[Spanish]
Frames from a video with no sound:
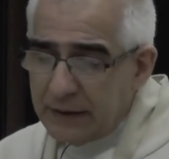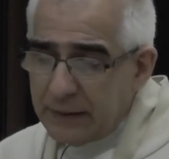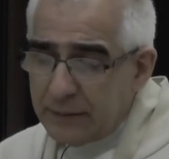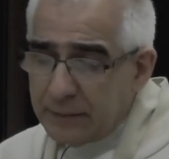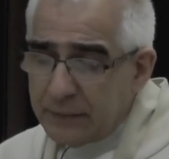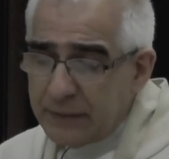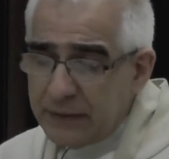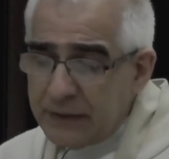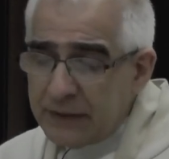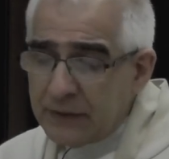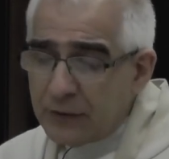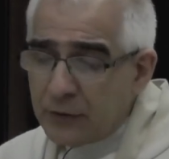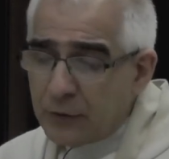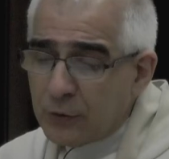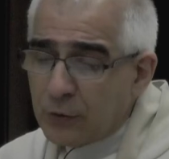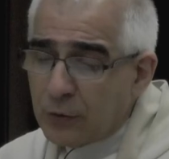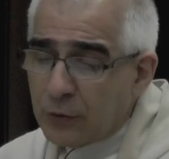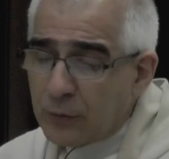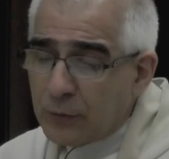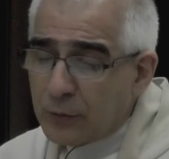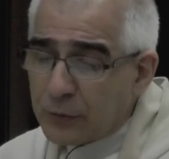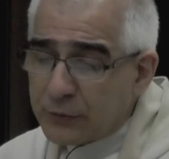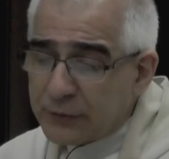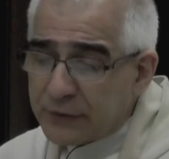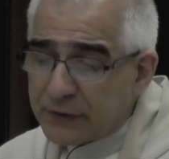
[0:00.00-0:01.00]
Vino
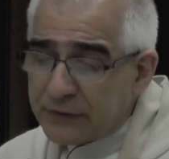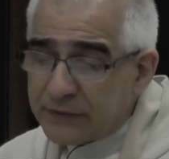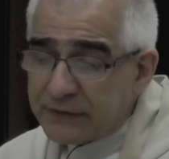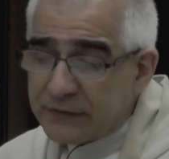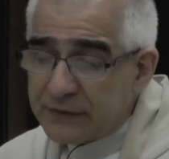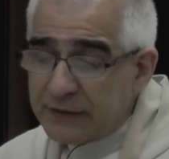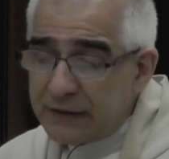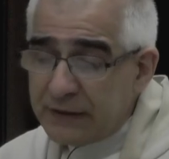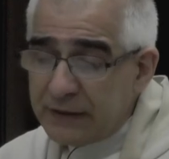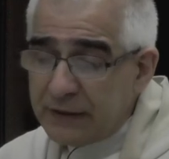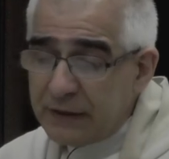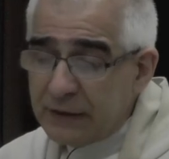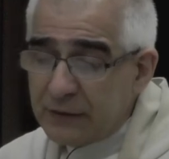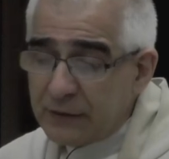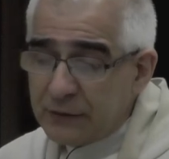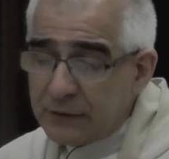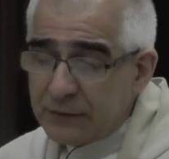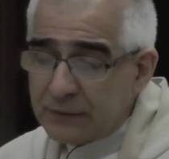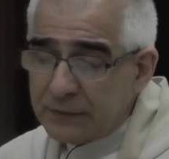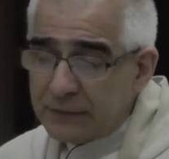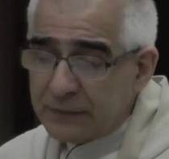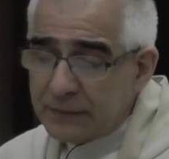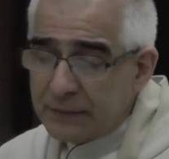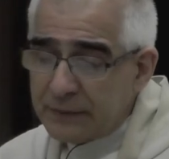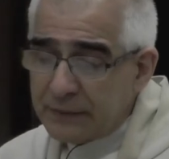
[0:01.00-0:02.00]
como testigo